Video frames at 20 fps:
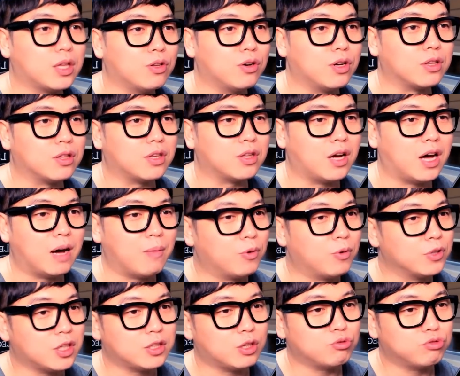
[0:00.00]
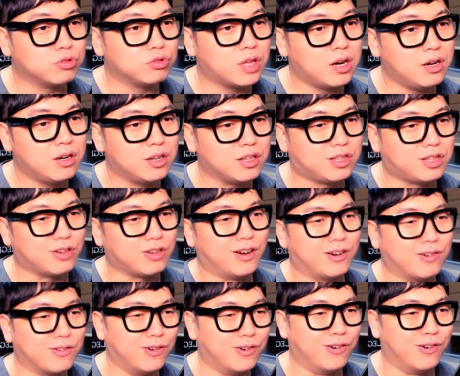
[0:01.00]
것 같아요. 아버지한테
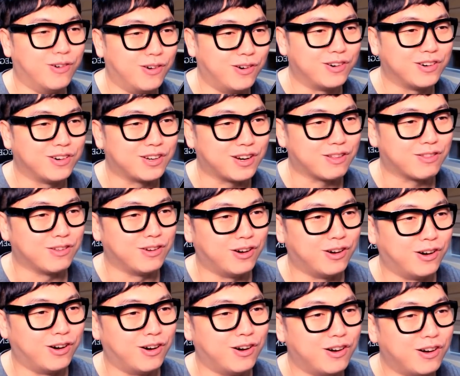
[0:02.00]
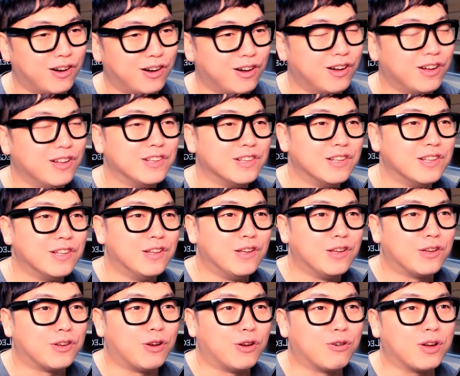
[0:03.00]
후달리더라고. 그래서
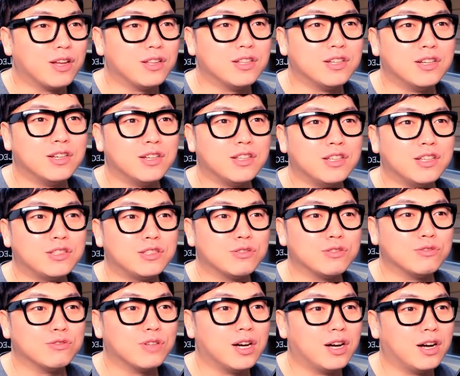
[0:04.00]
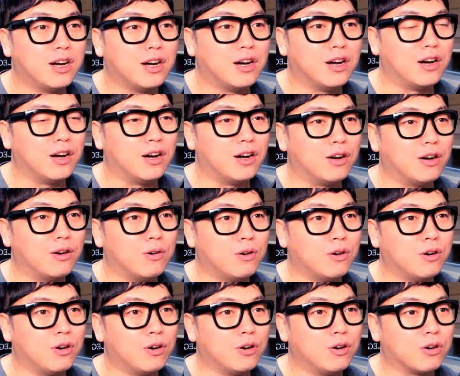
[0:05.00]
결국에는 이 친구가
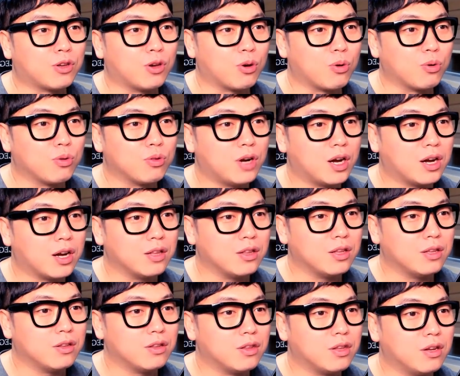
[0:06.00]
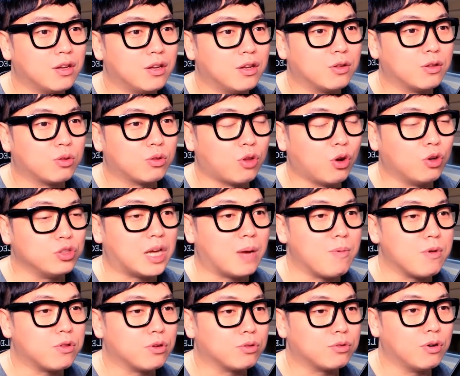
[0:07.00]
어, 결혼을 하게 되는데 더
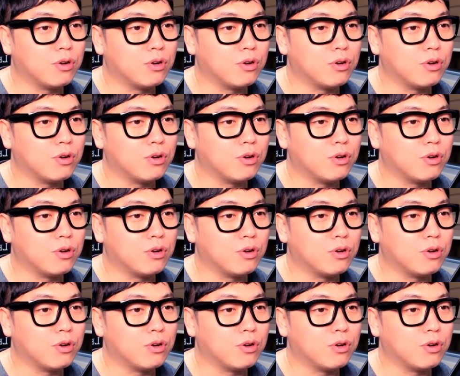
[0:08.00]
재밌었던